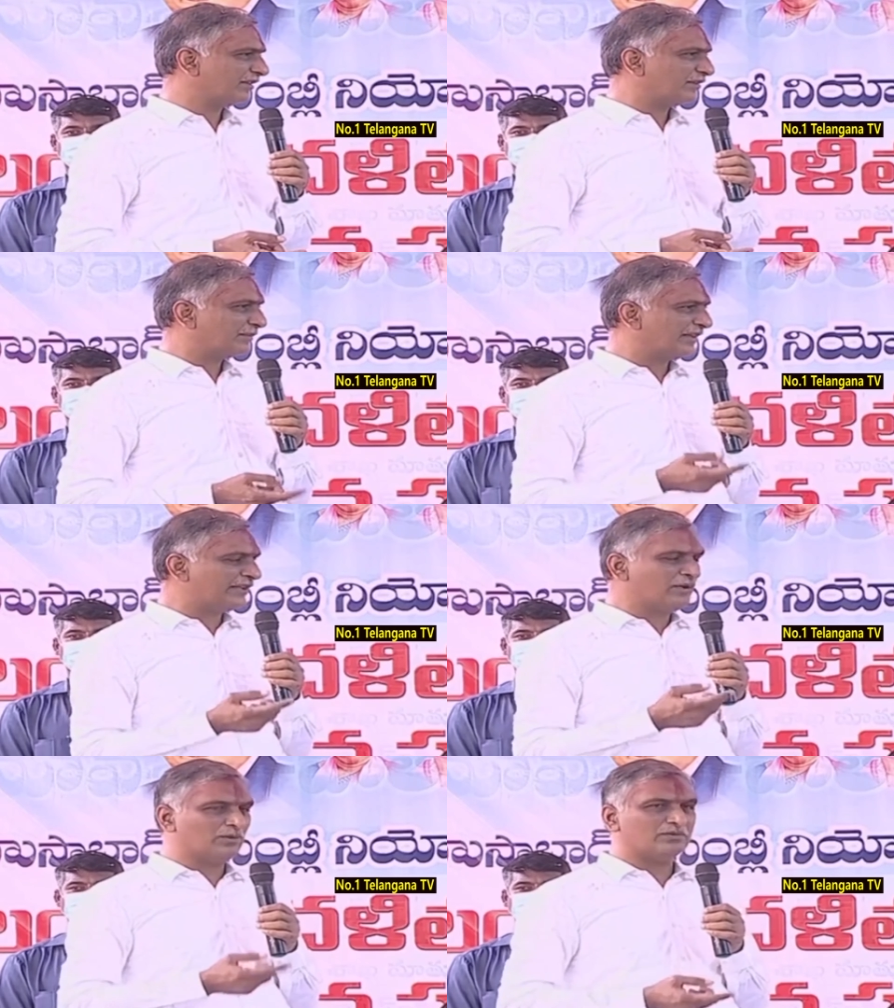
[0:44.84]

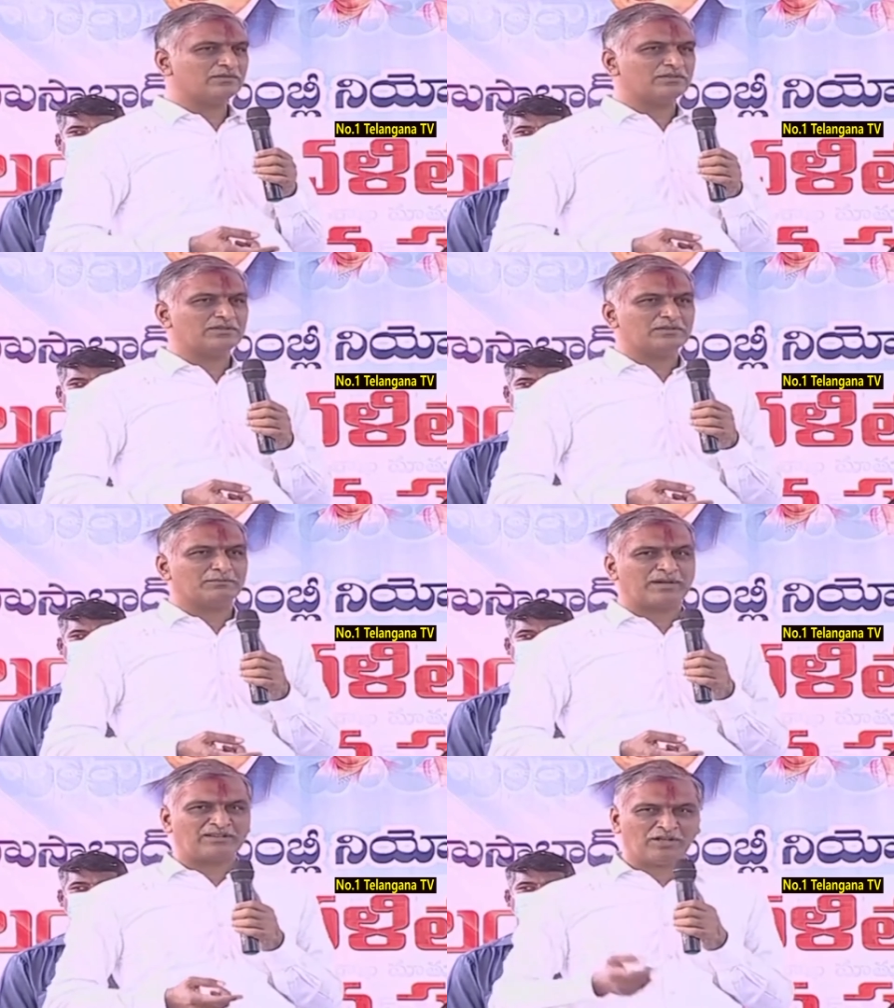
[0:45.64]
మీరు
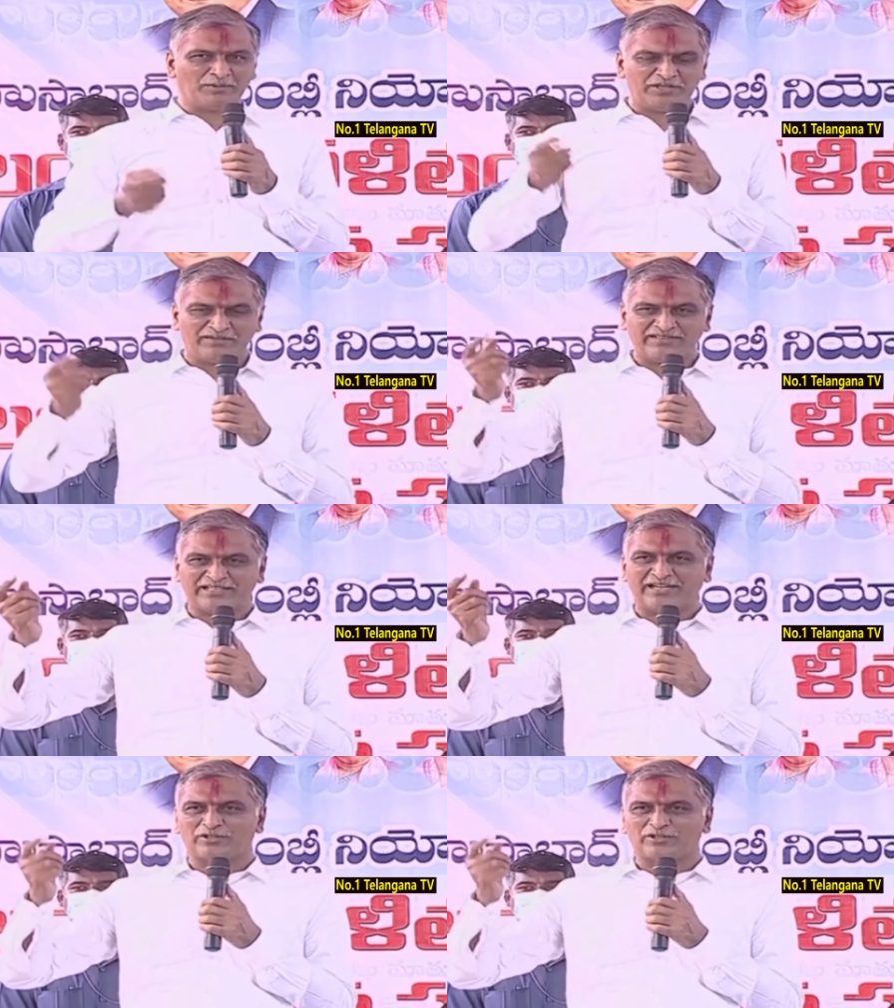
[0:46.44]
పంతొమ్మిది వందల